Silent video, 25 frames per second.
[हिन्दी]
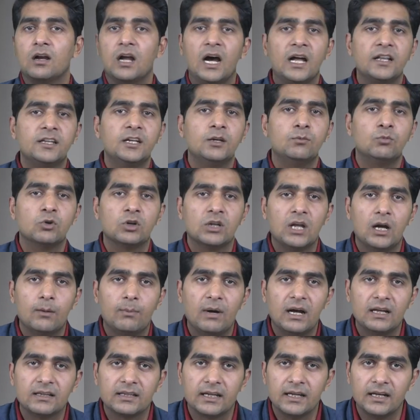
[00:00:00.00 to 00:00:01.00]
गांधी
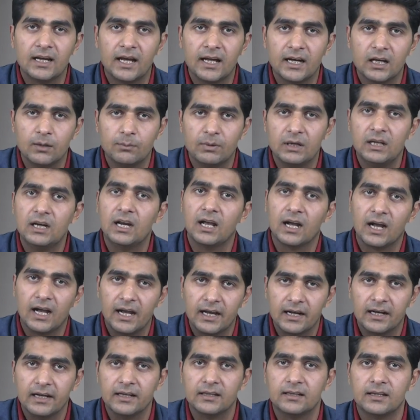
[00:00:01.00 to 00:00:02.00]
मुर्दाबाद के नारे भी
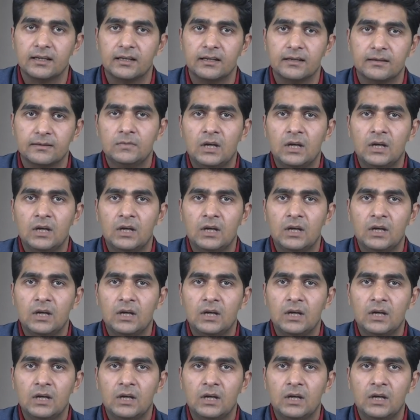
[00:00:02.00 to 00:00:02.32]
लगाए गए थे